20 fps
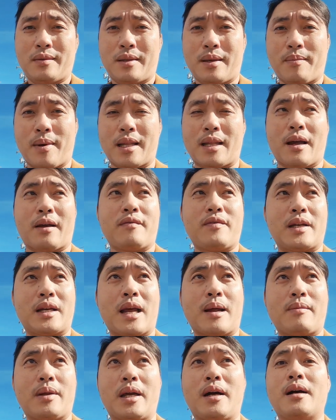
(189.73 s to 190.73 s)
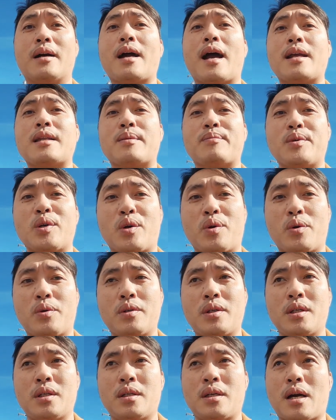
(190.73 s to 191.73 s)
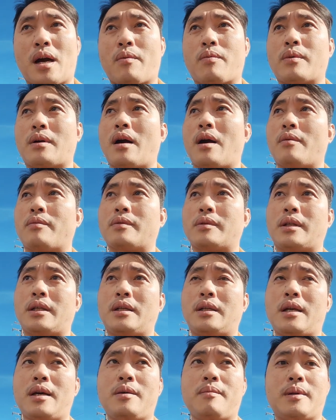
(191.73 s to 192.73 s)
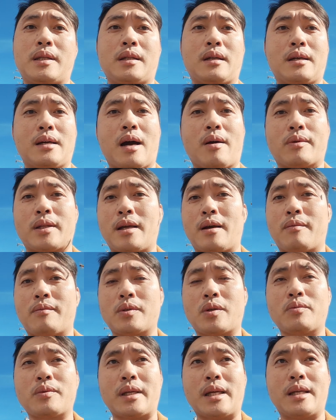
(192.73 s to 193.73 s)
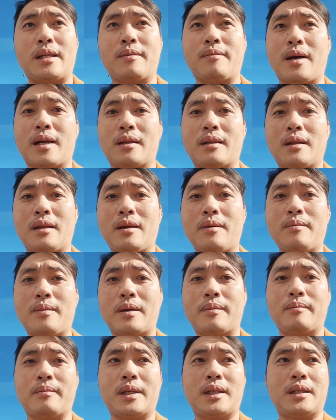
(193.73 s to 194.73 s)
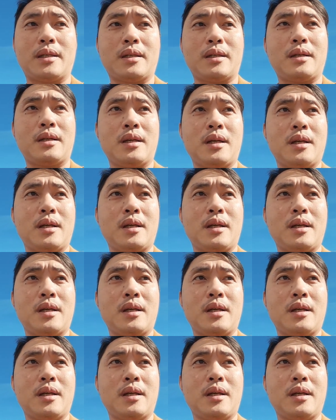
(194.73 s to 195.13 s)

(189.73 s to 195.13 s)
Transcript: nhưng mà tại Việt Nam thì hơn 200 đô học học thì nếu mình tự học thì không tốn tiền nhưng mà nếu mà mình